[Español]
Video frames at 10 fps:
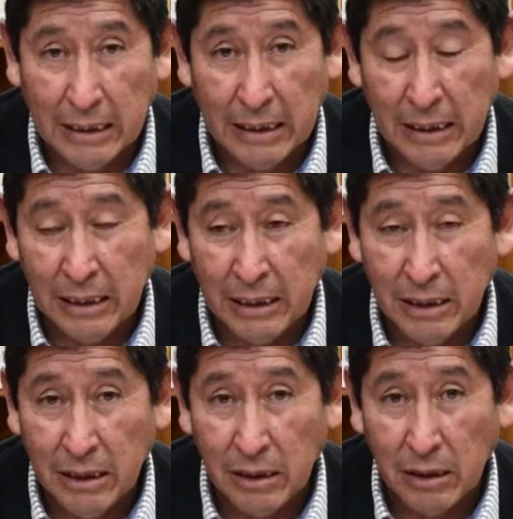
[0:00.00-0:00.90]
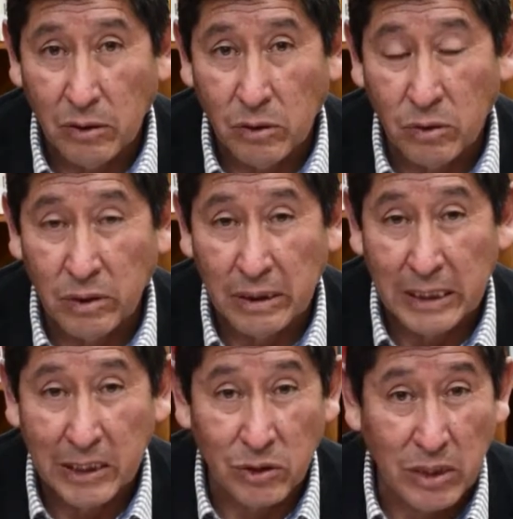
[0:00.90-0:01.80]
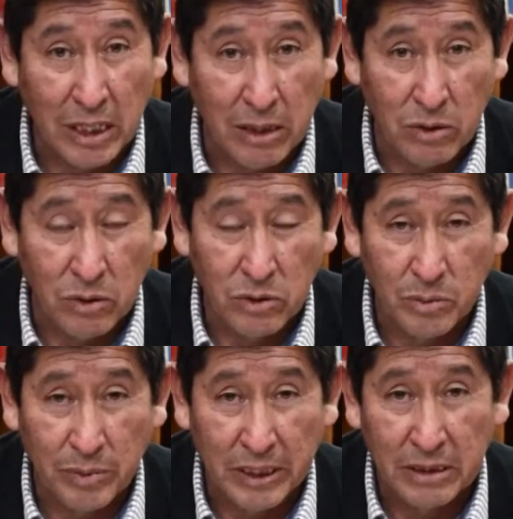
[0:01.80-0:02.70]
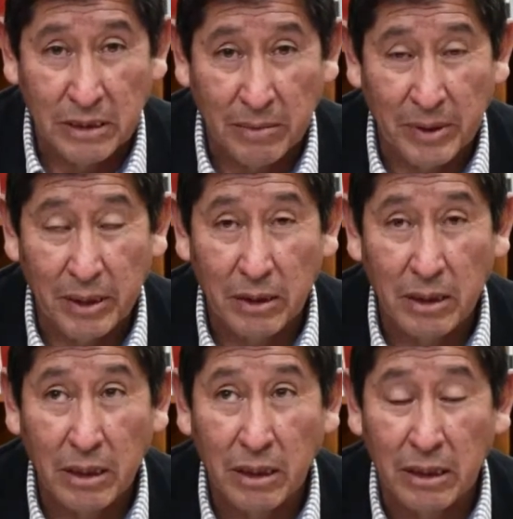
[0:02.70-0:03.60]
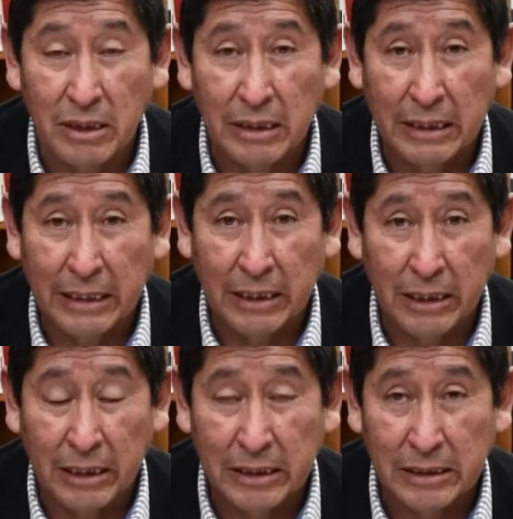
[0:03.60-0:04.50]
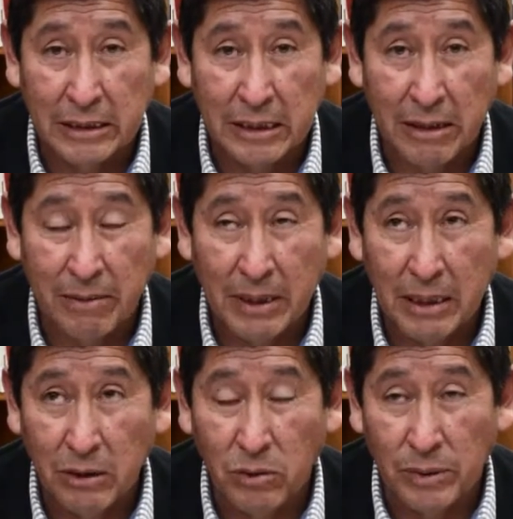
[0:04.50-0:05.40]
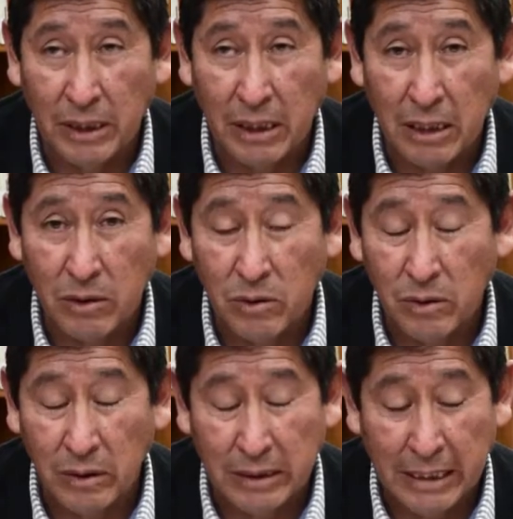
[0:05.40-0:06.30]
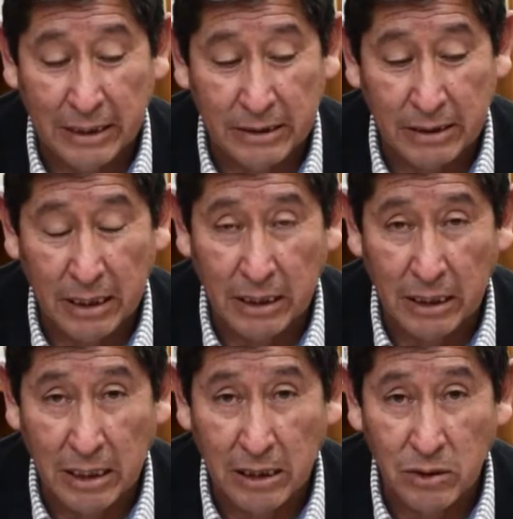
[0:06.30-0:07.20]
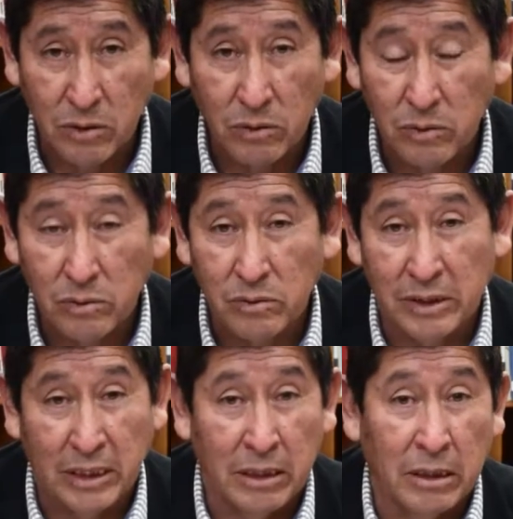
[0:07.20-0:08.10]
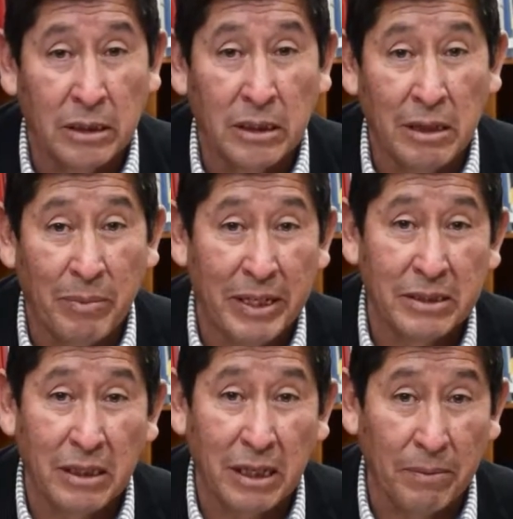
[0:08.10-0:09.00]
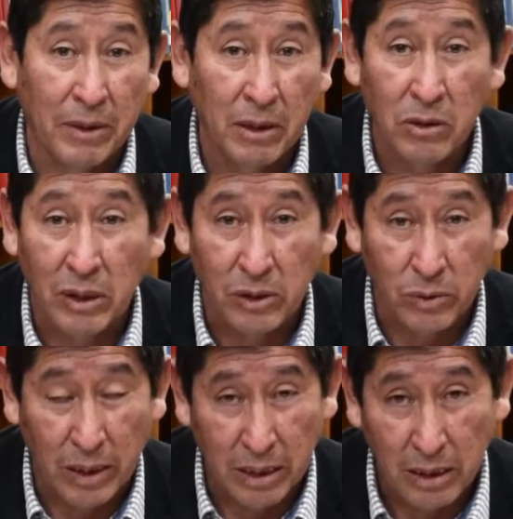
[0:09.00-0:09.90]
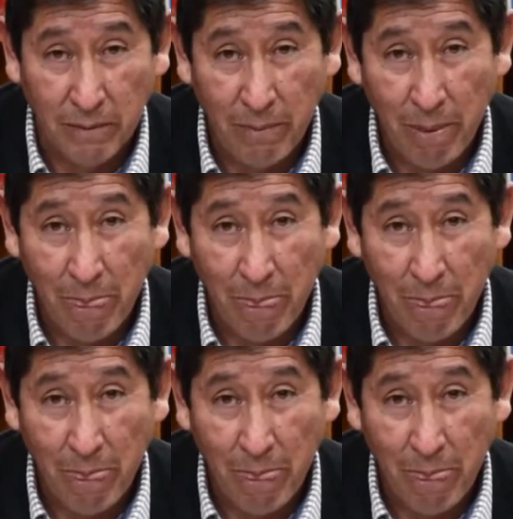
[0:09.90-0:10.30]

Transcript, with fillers: y uno de los lados precisamente estaba ubicado hacia el lado de la Plaza Cabildo actual